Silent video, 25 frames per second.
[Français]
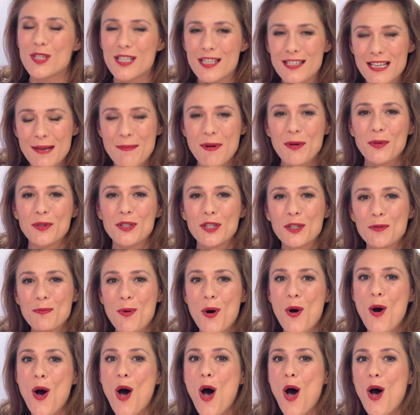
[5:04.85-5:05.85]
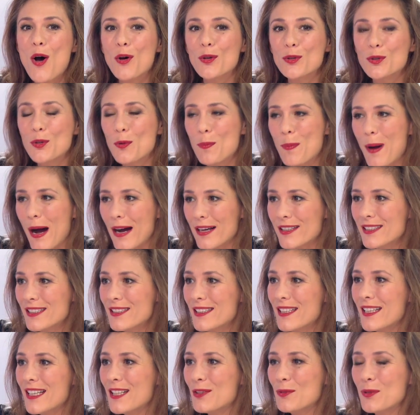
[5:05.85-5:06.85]
le 16e arrondissement de Paris.
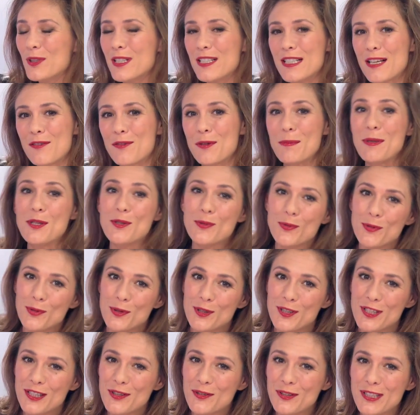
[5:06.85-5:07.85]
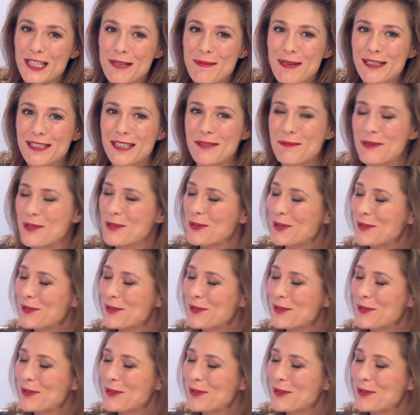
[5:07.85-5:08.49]
Et toutes les informations sont ici de Télématin, Monsieur.